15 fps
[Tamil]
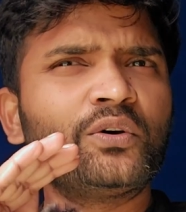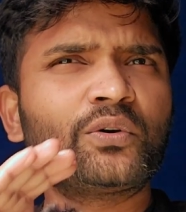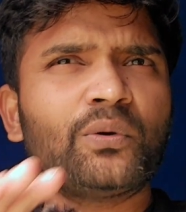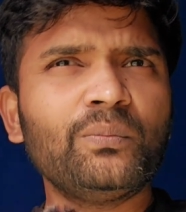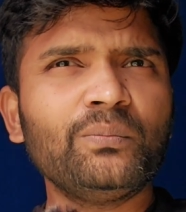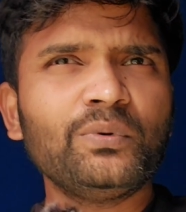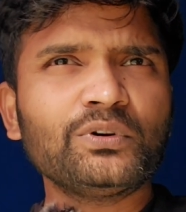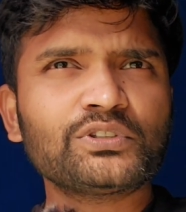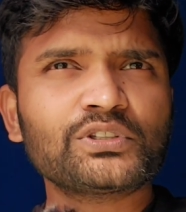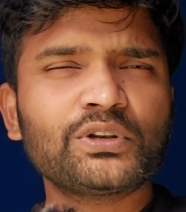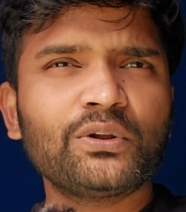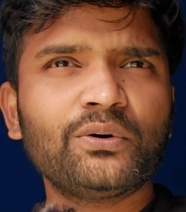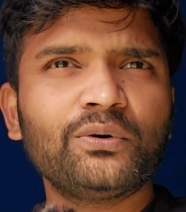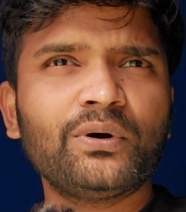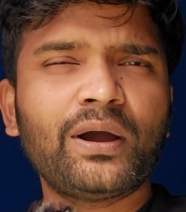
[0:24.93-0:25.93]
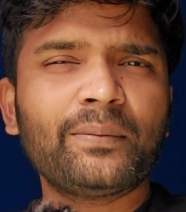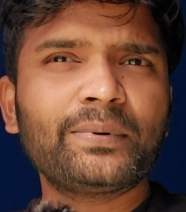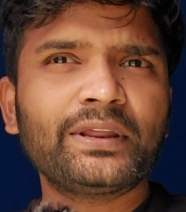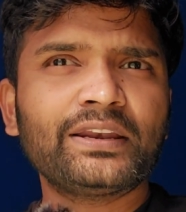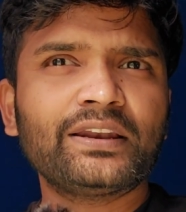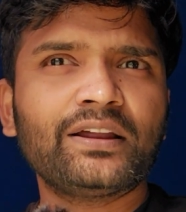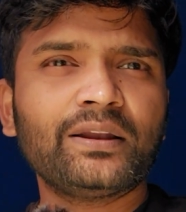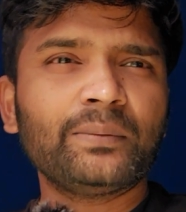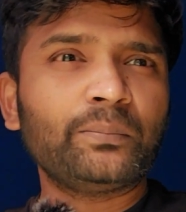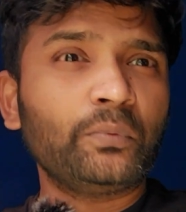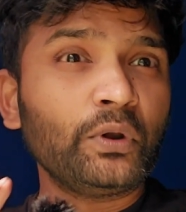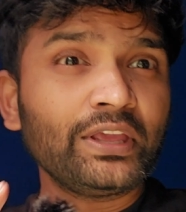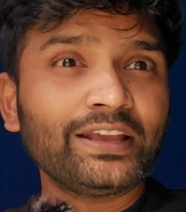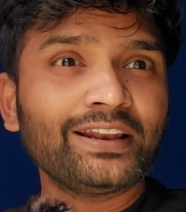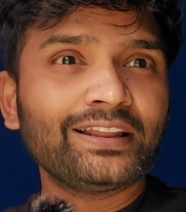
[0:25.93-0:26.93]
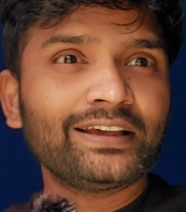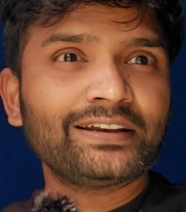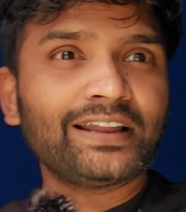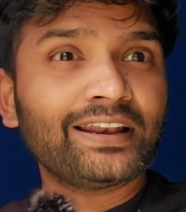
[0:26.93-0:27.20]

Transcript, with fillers: ரொம்ப ஸ்லோ அப்படின்னா பிடிக்கல